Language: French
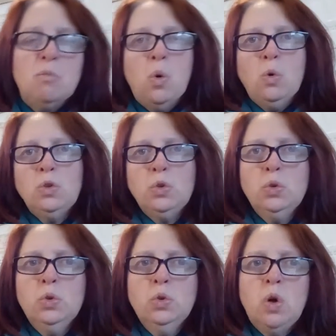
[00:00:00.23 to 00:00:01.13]

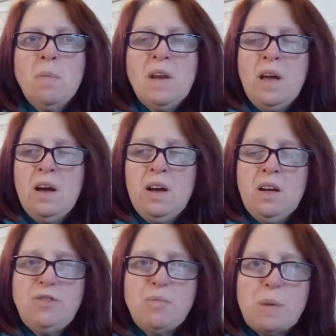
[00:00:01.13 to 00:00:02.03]
Bonjour mes
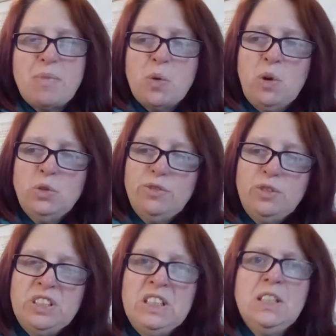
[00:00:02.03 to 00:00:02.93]
nymphes et papillons en
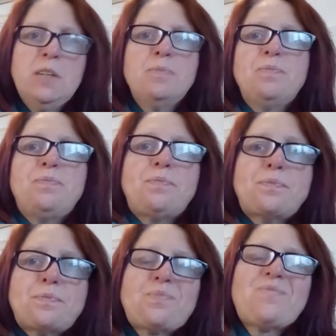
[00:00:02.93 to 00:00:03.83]
devenir.
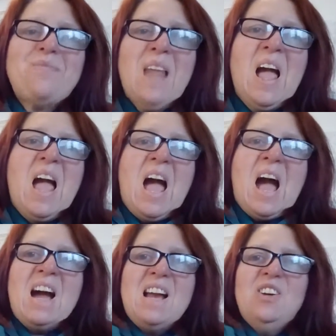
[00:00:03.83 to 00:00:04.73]

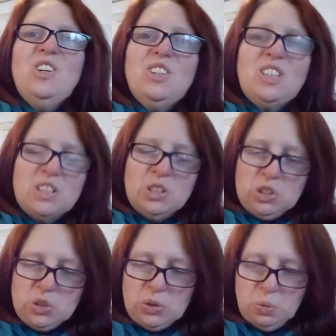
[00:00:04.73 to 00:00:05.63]
Alors
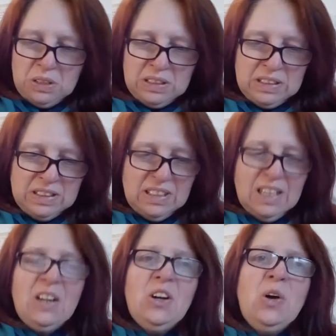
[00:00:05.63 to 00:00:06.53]
aujourd'hui,
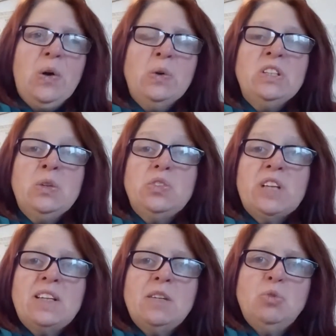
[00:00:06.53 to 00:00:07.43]
euh, on est au
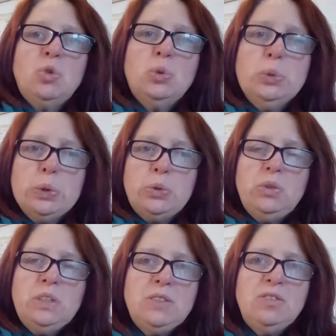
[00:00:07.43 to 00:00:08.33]
cinquième jour
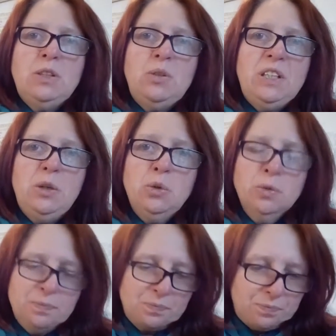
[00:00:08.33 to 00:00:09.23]
du défi de
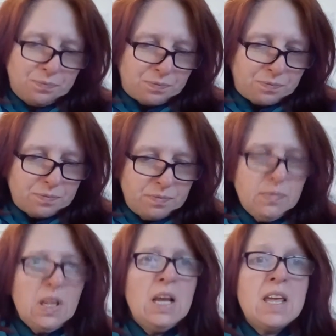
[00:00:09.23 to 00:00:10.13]
Lilou.
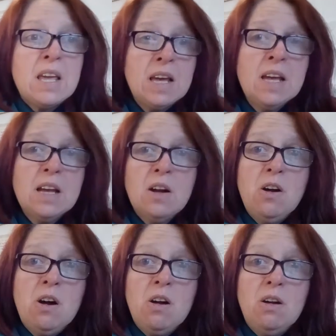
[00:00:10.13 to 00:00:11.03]
Et
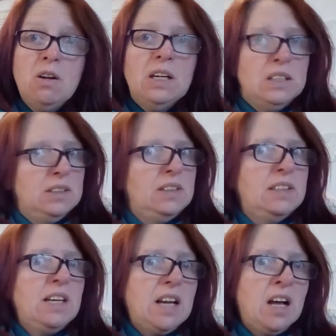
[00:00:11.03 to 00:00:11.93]
euh,
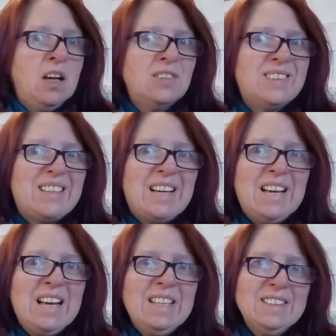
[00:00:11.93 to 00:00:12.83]
c'est un
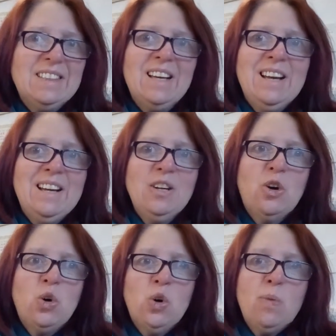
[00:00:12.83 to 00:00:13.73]
très très
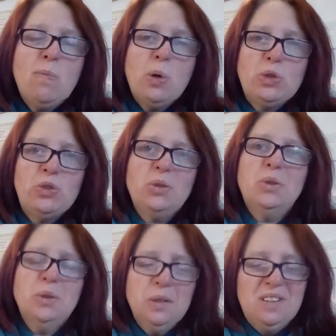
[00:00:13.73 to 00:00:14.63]
gros
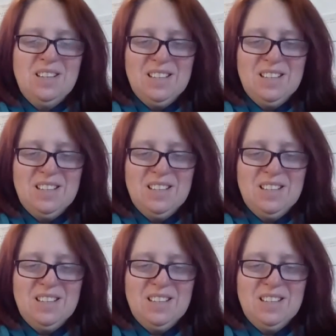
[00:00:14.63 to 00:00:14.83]
morceau.